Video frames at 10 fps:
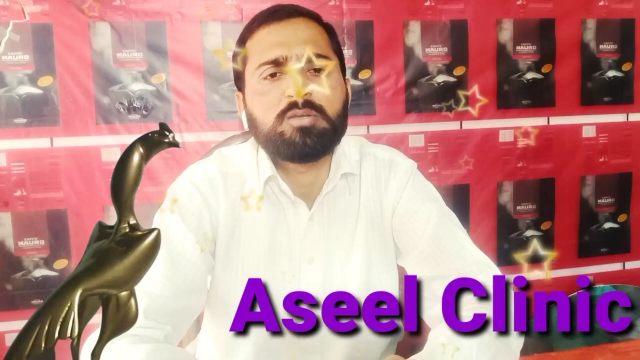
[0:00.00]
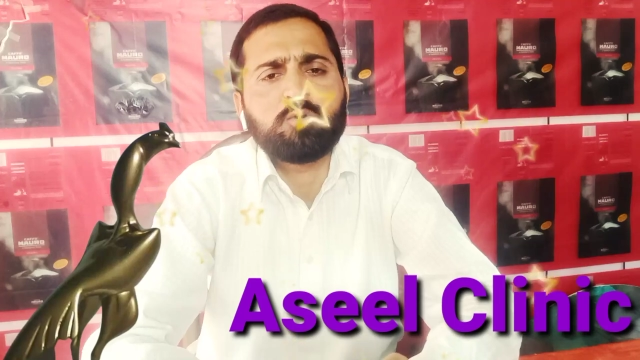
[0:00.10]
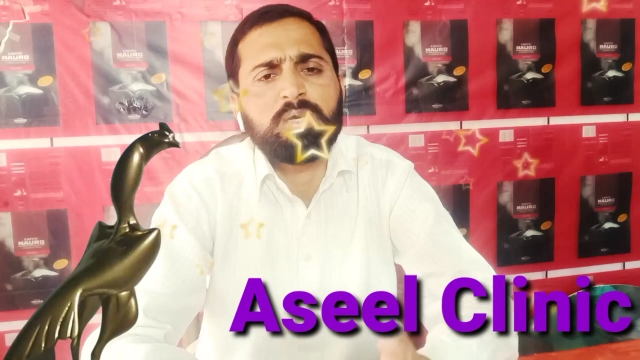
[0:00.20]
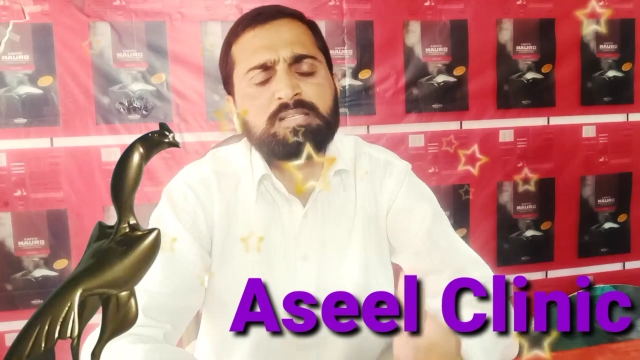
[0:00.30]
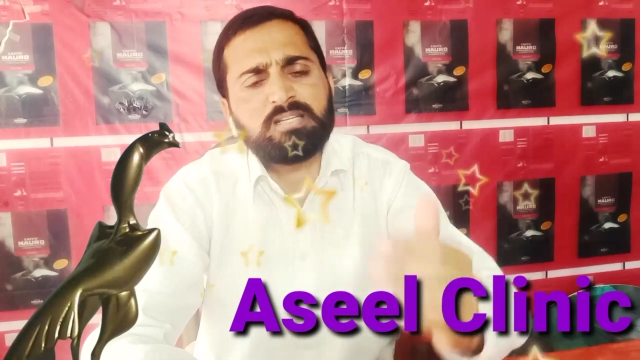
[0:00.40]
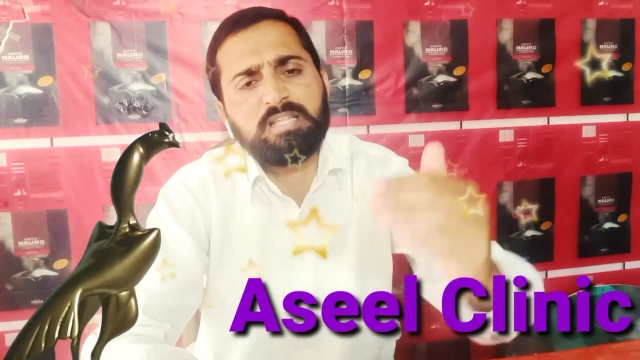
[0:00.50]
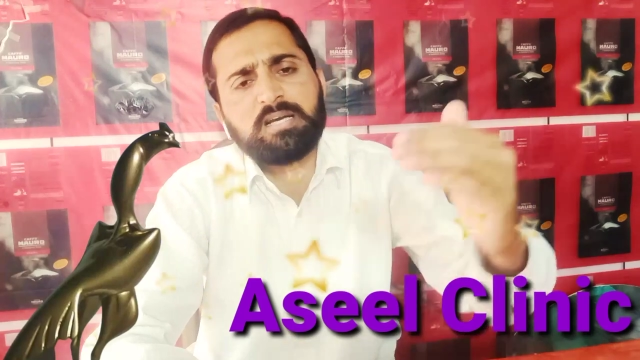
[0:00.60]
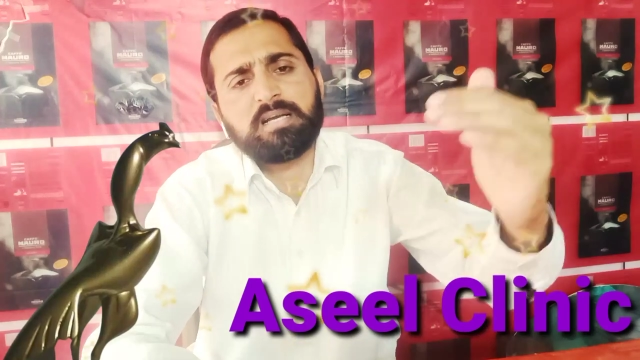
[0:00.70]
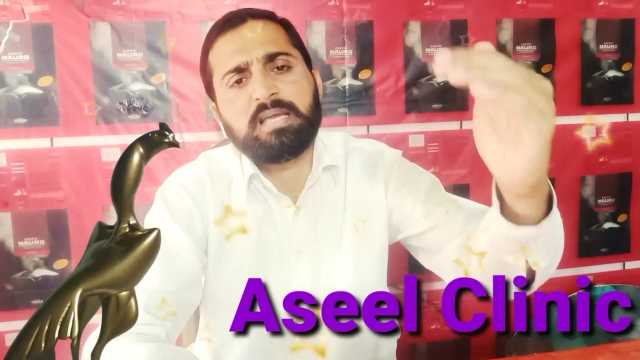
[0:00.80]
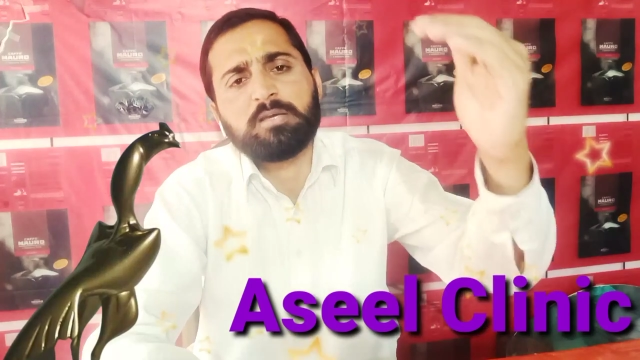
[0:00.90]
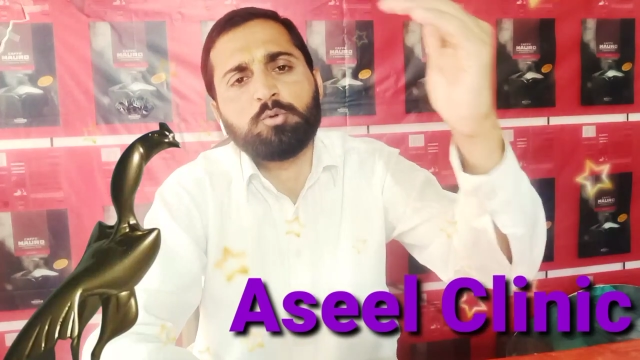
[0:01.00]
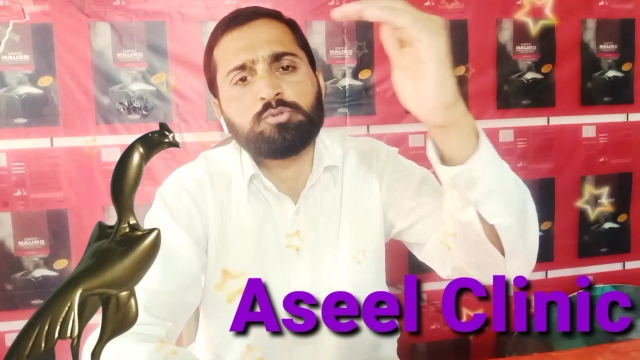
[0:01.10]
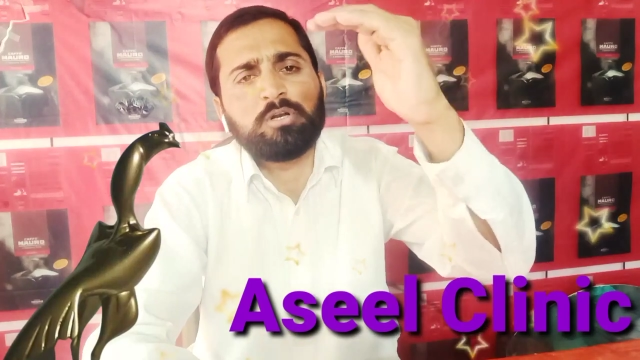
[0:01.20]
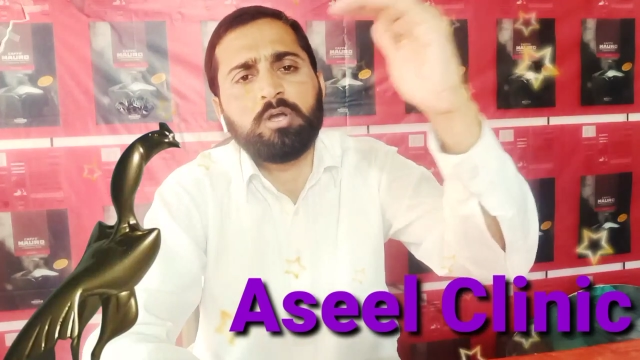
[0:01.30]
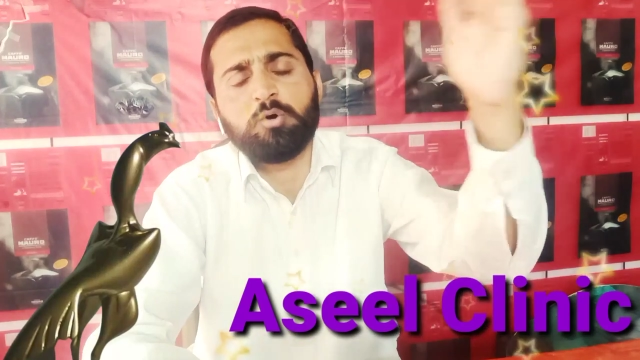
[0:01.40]
क्योंकि अक्सर देखा गया है कि
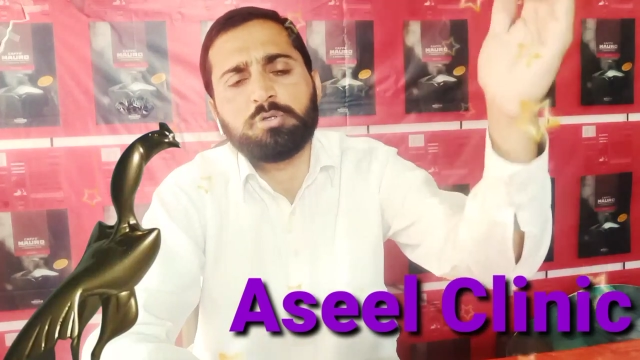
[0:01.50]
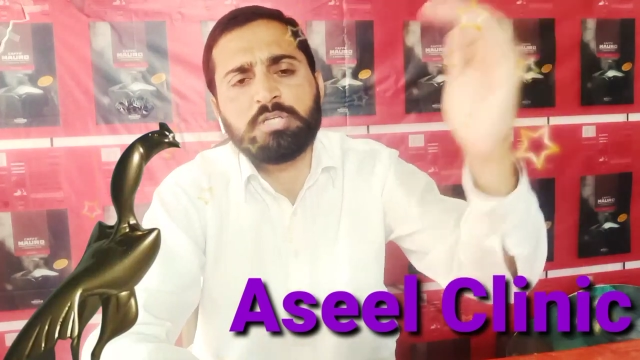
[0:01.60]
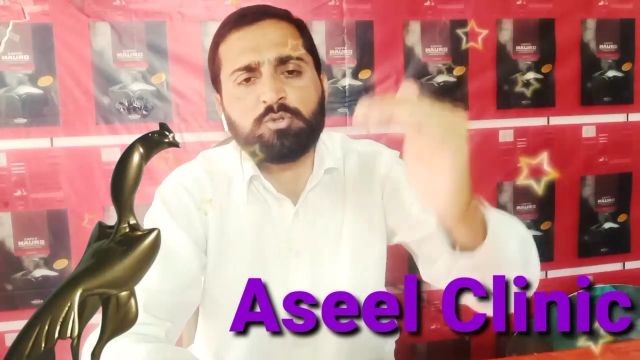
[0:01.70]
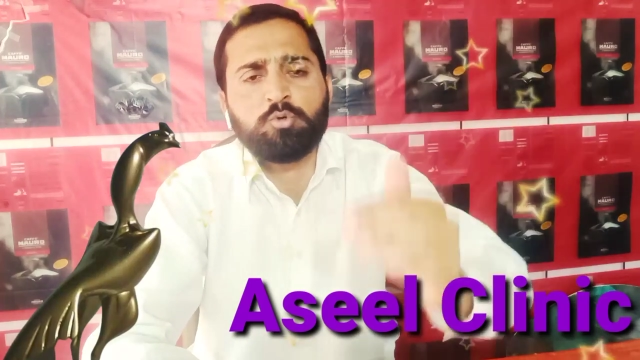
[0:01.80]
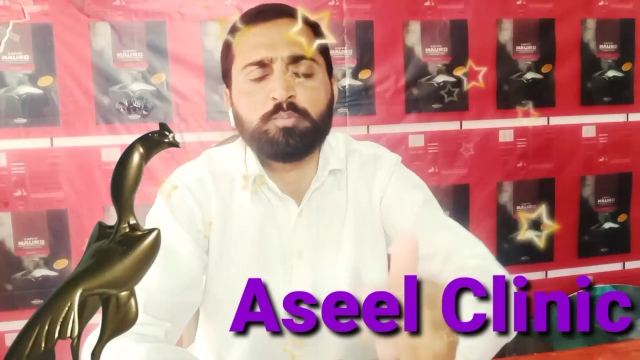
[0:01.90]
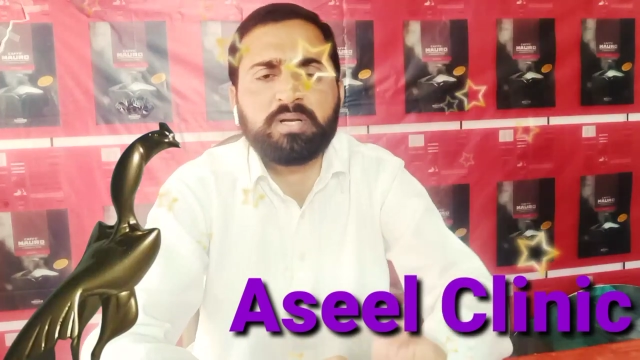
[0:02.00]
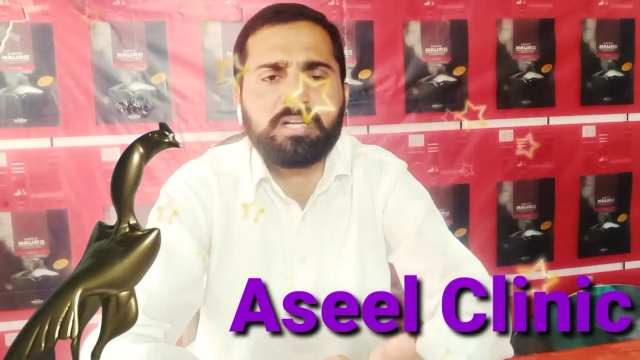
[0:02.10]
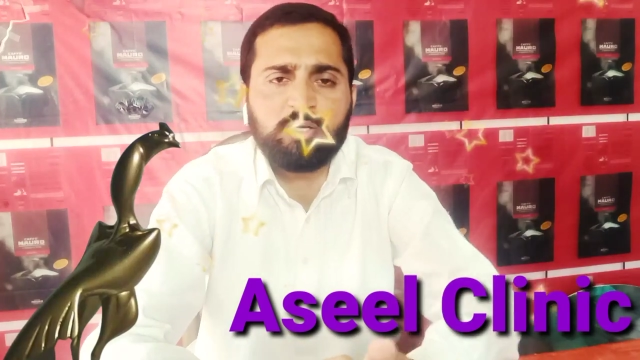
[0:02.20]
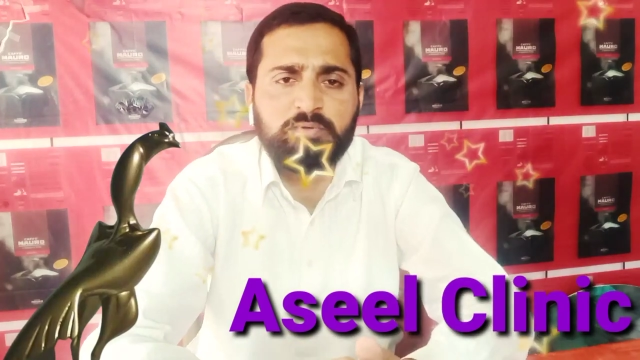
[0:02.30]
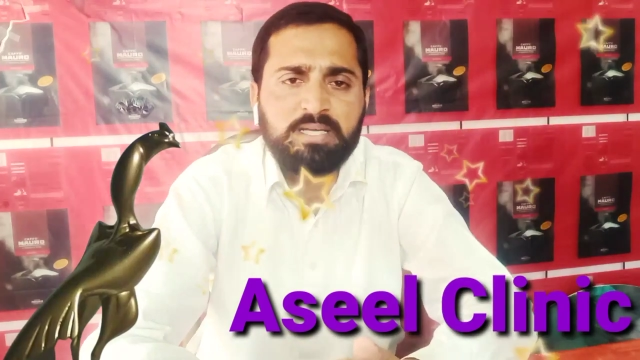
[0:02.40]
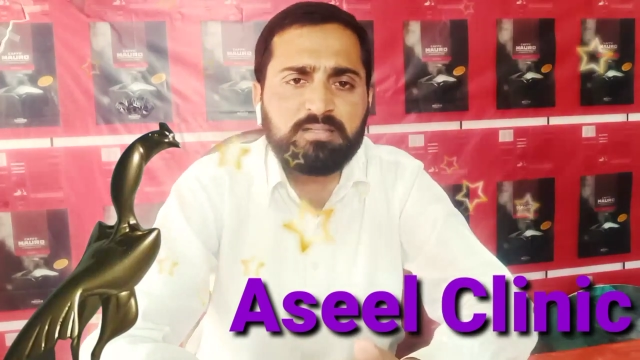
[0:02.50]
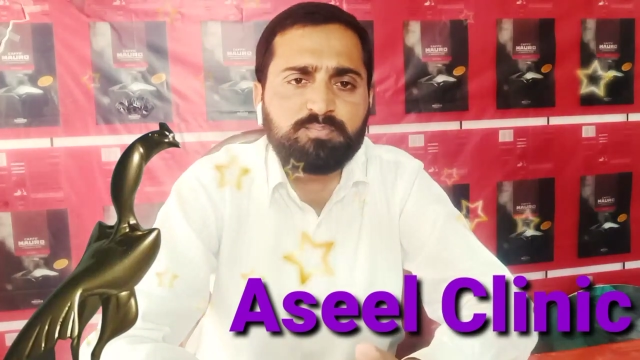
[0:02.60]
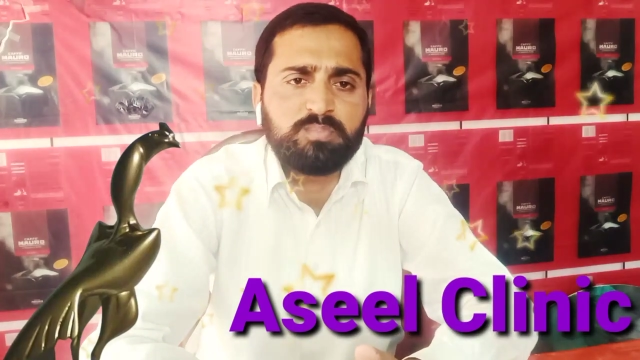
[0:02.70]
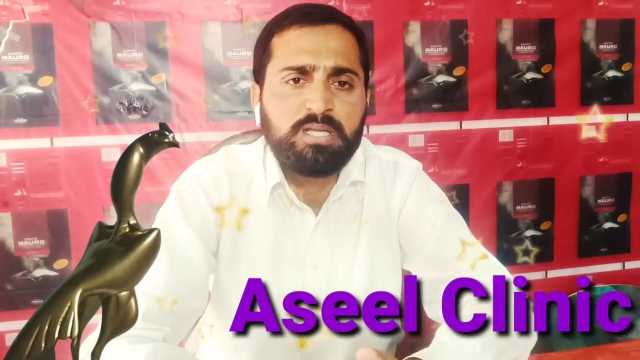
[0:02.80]
दोस्तों ने लाहौर छतों के ऊपर रखे हुए हैं